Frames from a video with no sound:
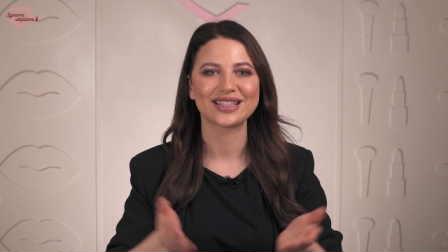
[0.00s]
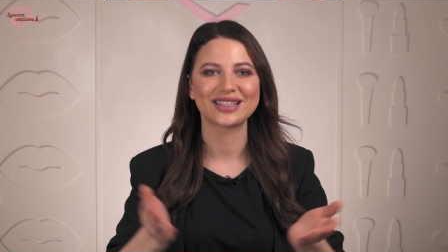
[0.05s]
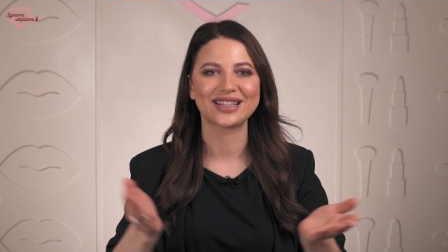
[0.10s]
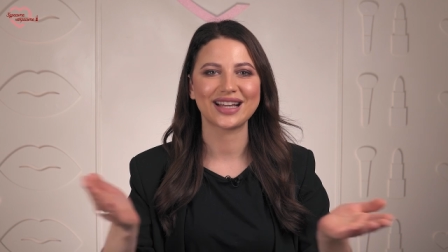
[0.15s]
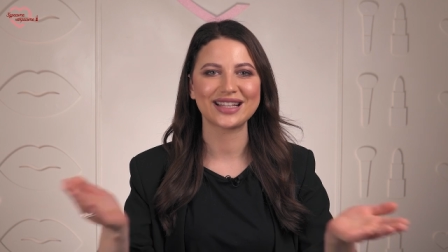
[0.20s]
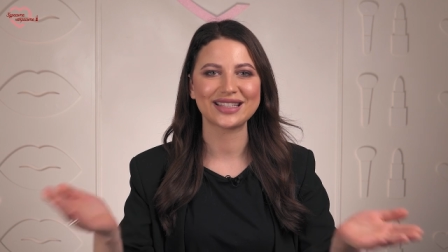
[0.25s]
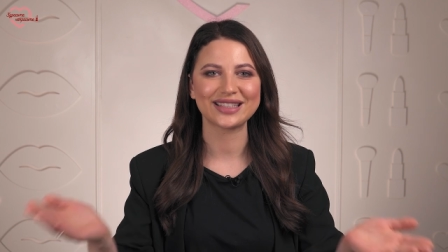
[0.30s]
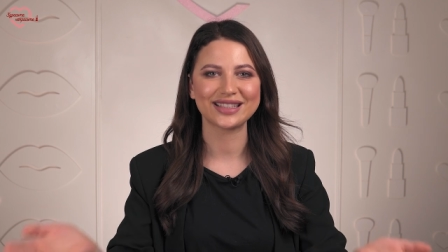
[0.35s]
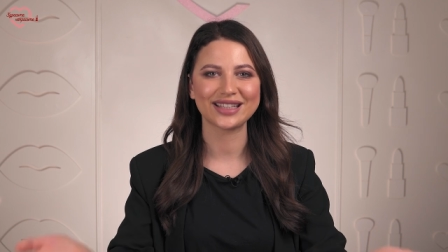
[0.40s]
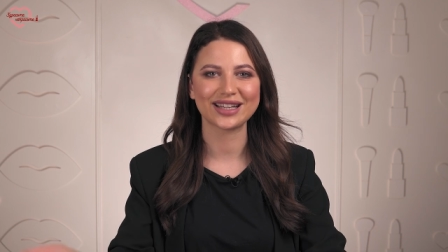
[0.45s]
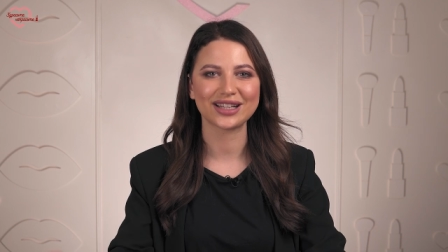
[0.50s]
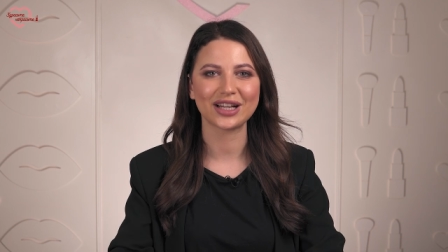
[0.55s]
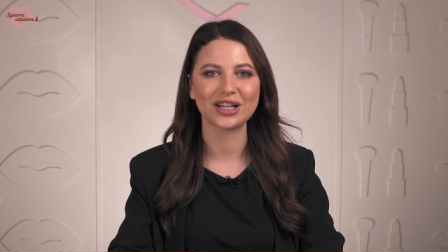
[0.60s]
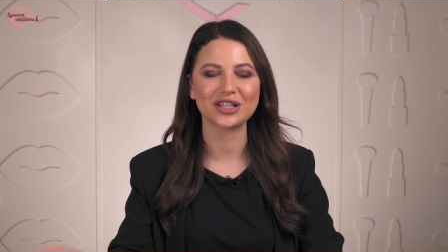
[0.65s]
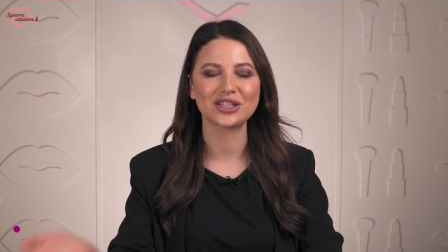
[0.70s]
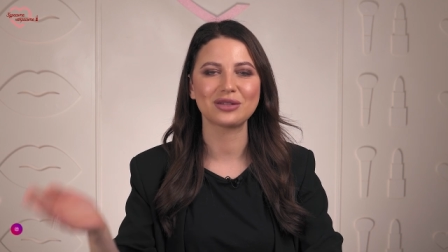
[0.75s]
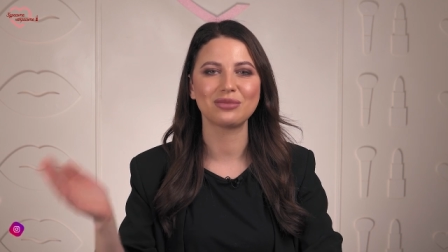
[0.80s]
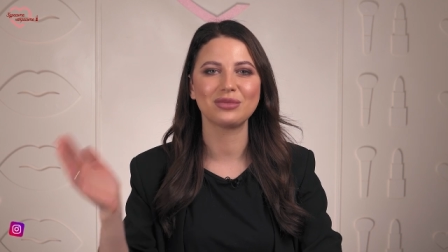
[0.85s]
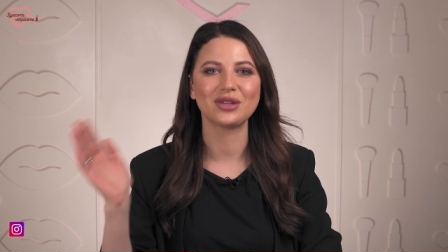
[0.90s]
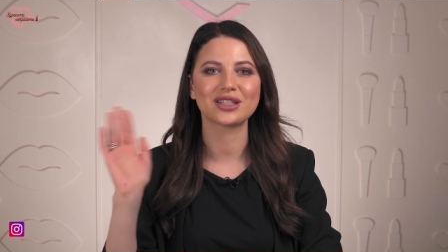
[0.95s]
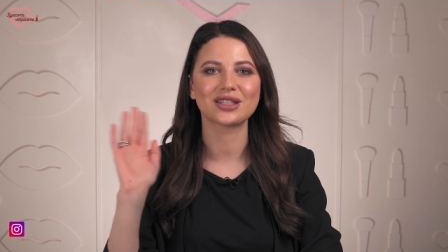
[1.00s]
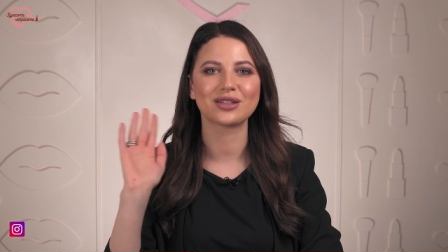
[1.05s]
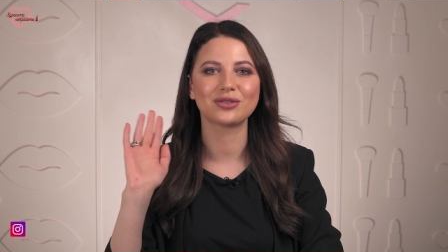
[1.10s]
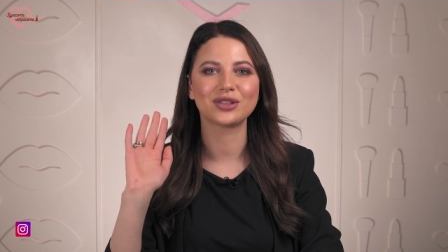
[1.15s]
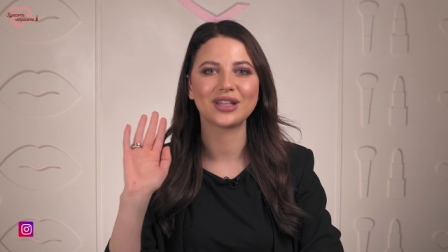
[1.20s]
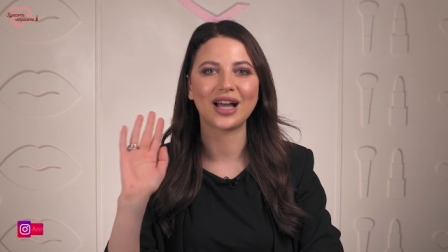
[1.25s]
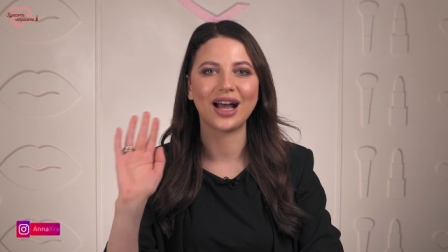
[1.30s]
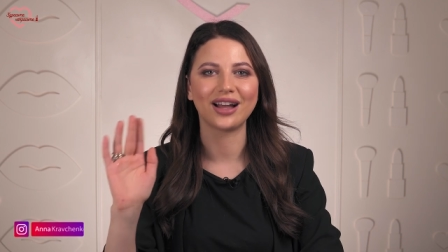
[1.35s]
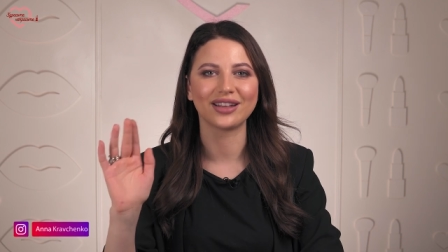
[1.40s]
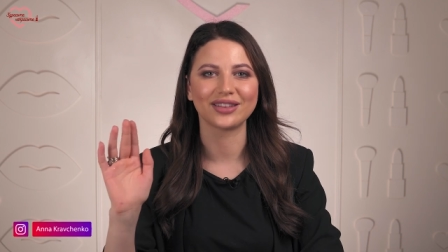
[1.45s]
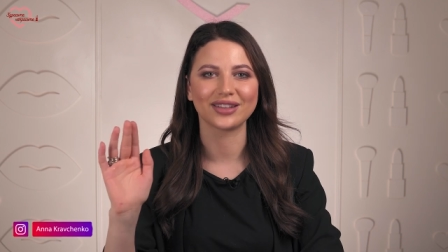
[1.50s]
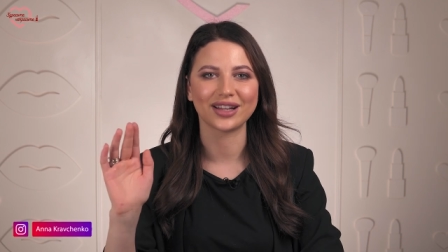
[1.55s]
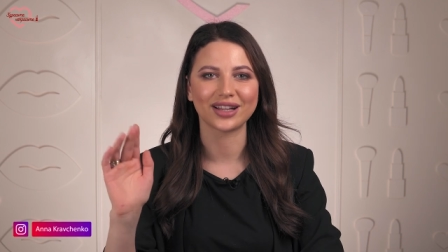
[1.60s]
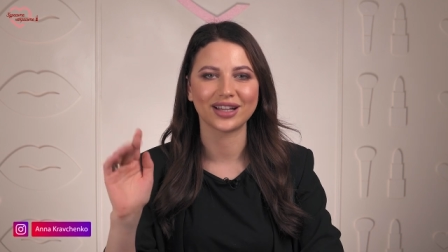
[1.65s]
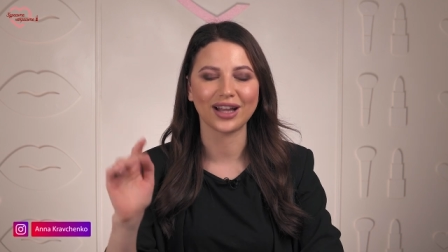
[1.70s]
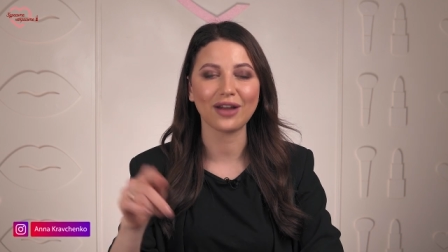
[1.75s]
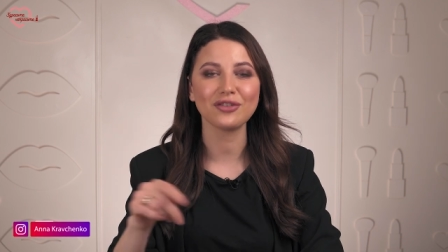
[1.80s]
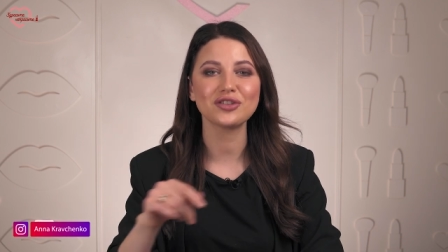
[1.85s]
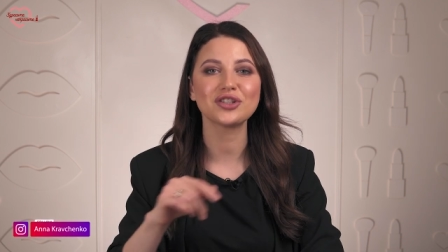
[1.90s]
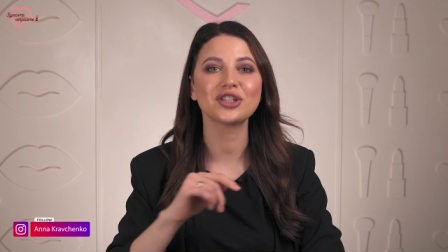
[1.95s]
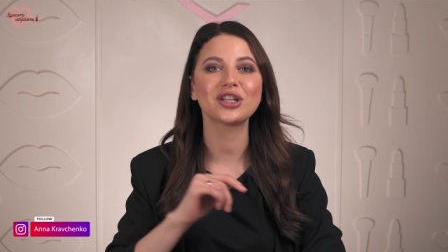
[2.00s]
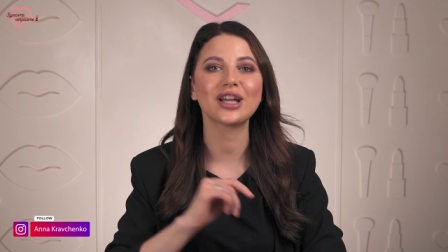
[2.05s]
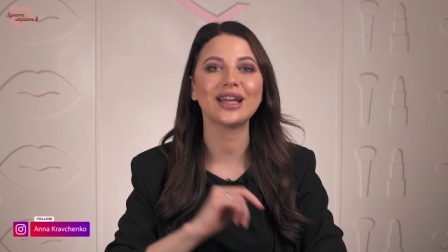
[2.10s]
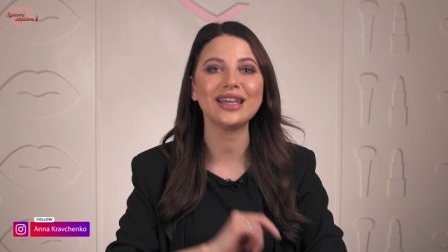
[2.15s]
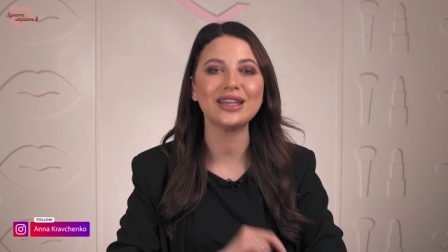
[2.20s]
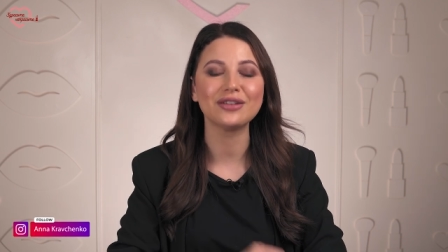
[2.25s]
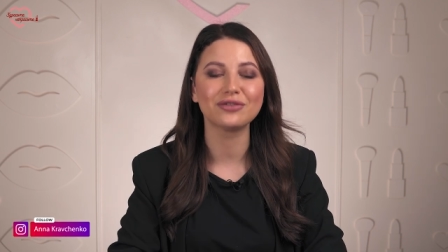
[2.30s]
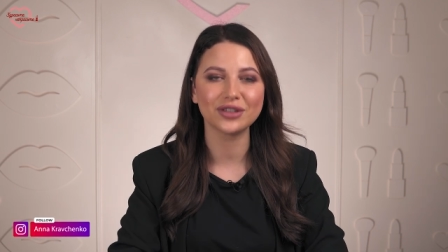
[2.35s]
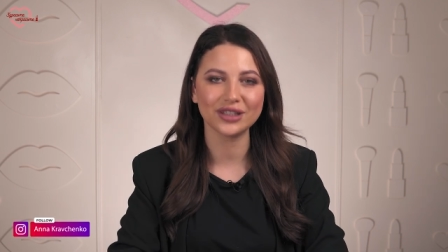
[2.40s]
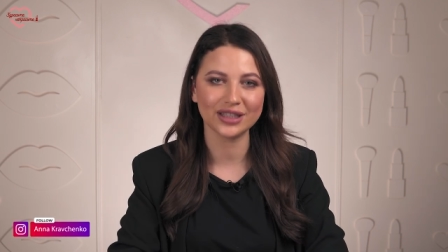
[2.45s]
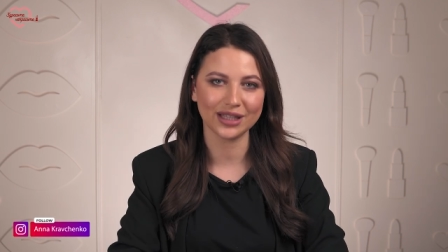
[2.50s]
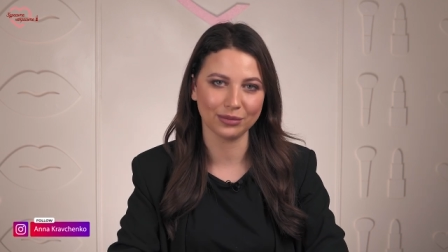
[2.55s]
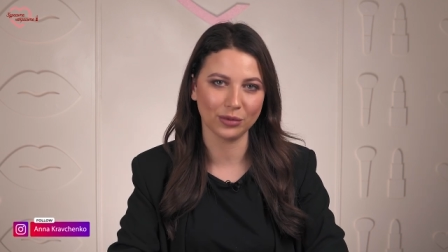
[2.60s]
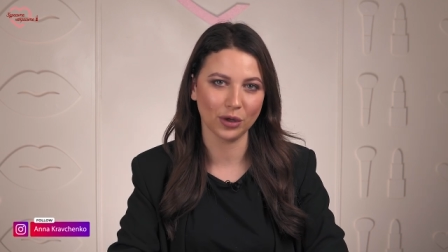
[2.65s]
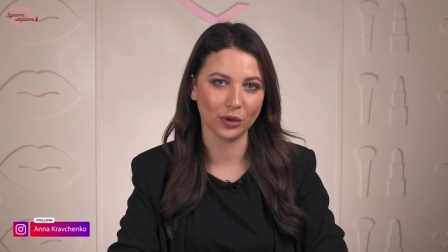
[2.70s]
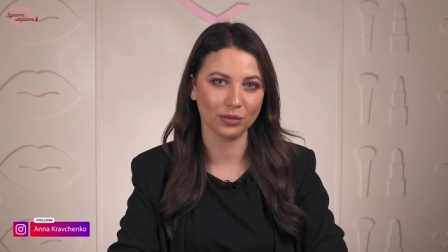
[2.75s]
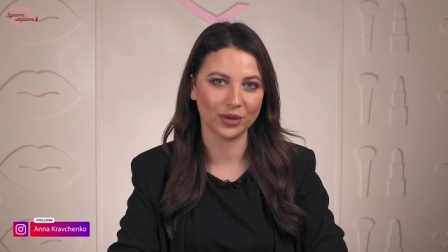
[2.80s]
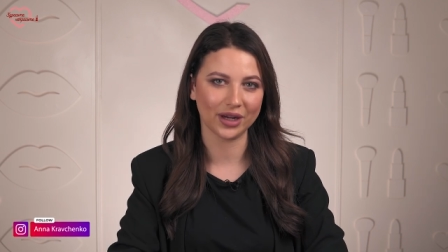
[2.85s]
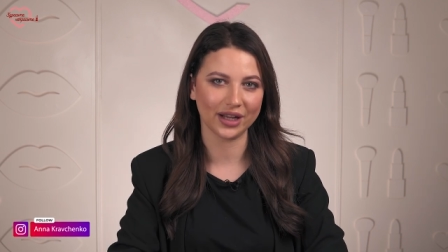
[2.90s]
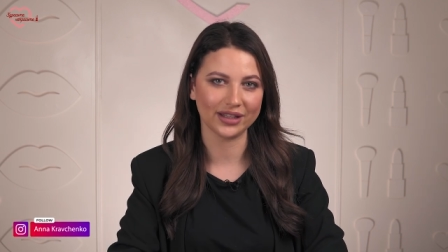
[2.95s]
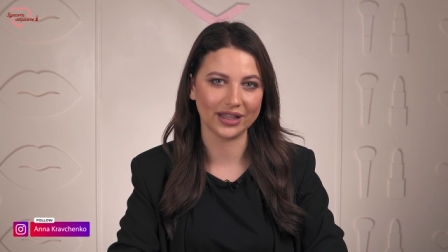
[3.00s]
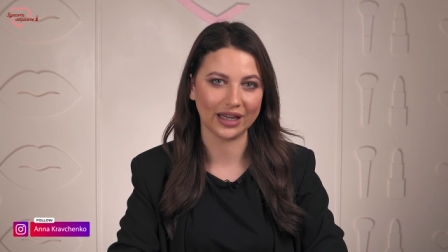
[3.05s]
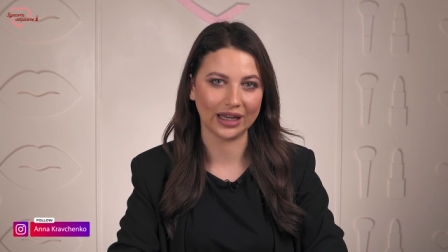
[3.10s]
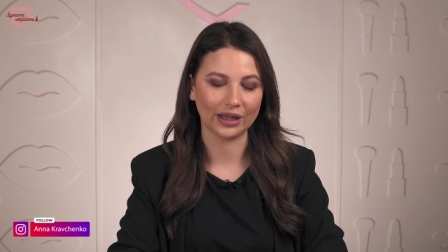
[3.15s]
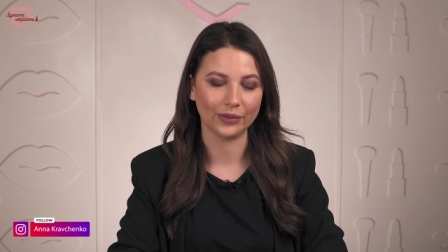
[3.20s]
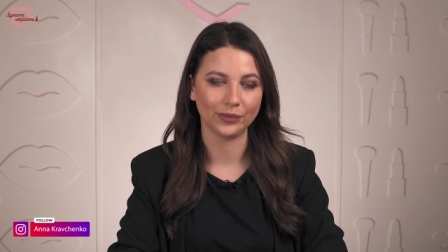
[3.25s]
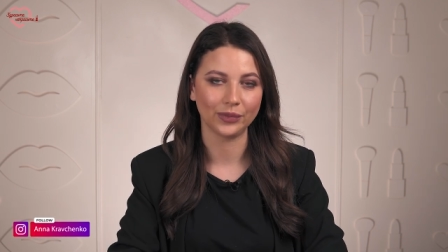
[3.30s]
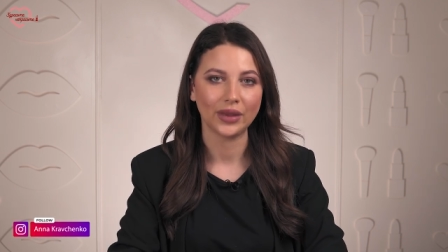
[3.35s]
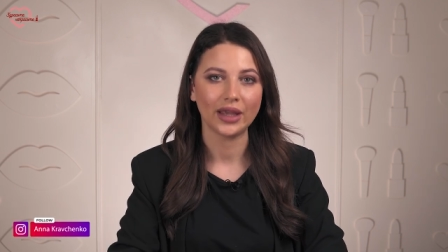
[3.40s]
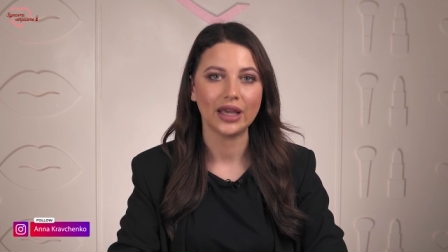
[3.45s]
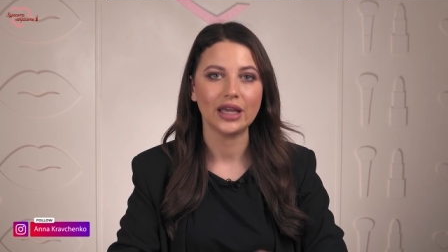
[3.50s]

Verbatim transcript: Здрасте на меня зовут Анна Кравченко и вы на моем канале.